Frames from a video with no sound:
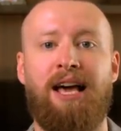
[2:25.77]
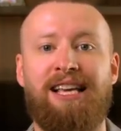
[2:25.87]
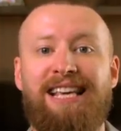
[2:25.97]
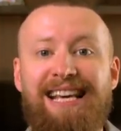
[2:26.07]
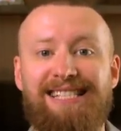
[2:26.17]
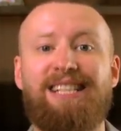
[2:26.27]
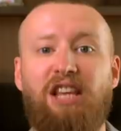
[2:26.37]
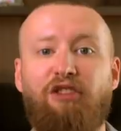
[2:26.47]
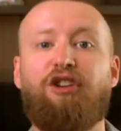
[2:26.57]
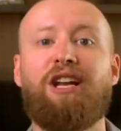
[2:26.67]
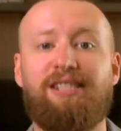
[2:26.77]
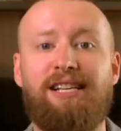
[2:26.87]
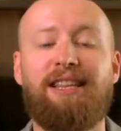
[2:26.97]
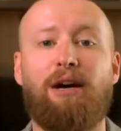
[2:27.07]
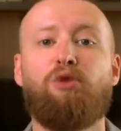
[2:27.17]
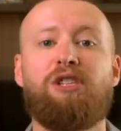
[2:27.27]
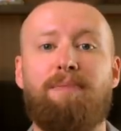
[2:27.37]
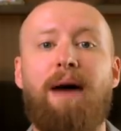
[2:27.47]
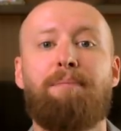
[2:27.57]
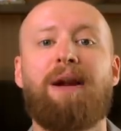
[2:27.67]
Если ты в кредитах, у
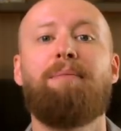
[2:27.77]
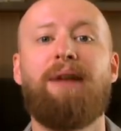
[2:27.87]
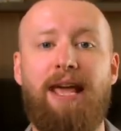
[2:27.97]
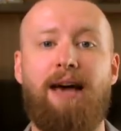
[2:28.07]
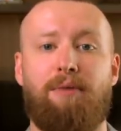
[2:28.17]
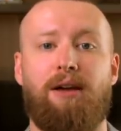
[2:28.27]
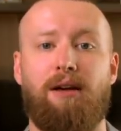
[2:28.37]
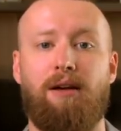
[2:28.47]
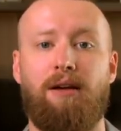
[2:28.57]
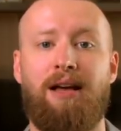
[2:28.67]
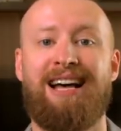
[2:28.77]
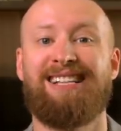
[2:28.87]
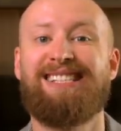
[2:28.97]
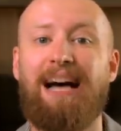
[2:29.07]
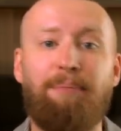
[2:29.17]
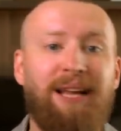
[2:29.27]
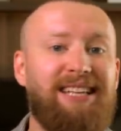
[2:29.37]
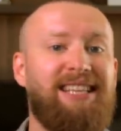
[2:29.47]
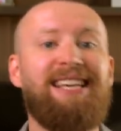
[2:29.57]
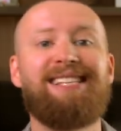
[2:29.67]
тебя проблемы.
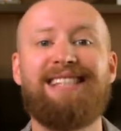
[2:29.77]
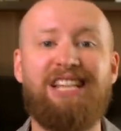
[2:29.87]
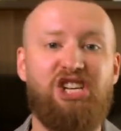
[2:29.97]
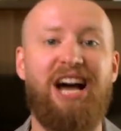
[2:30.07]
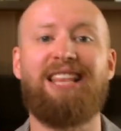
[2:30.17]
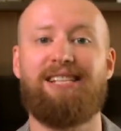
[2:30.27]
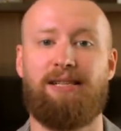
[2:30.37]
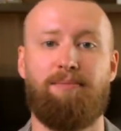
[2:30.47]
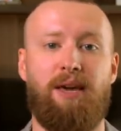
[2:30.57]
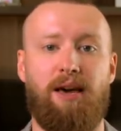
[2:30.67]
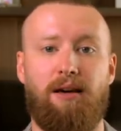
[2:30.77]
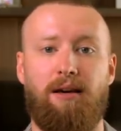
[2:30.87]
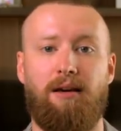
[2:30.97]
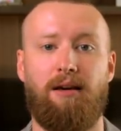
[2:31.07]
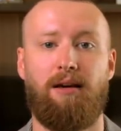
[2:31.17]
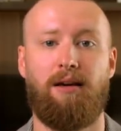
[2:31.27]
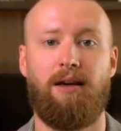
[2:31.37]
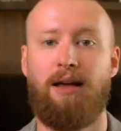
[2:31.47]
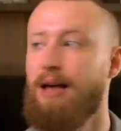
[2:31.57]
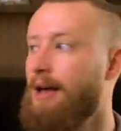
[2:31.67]
Заплати сначала себе.
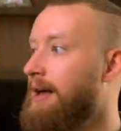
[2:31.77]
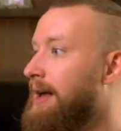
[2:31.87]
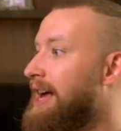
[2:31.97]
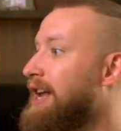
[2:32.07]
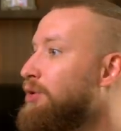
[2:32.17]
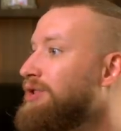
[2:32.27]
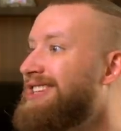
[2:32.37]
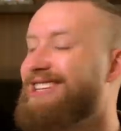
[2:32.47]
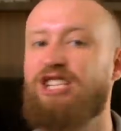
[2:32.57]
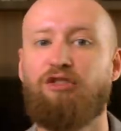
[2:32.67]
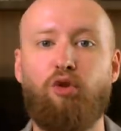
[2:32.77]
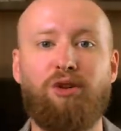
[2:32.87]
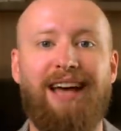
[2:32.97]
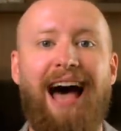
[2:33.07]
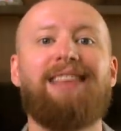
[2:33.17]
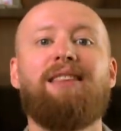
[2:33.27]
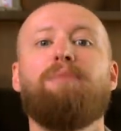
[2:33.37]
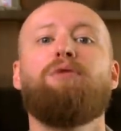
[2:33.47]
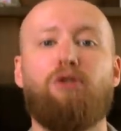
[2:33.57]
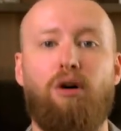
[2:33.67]
Люди живут
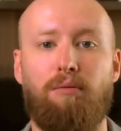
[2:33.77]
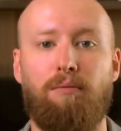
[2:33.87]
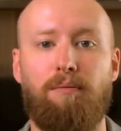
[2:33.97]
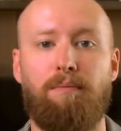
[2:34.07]
одним днем.